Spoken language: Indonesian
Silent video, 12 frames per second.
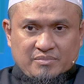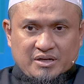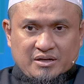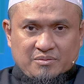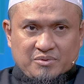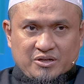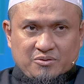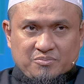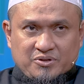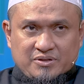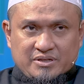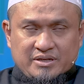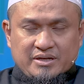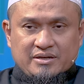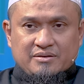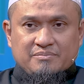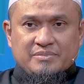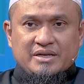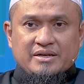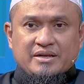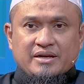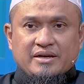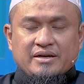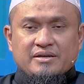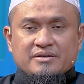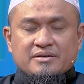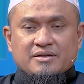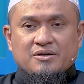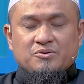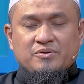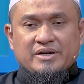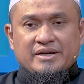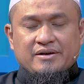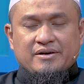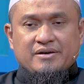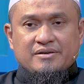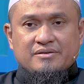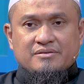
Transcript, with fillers: maka beliau pun senang menyendiri ke gua Hira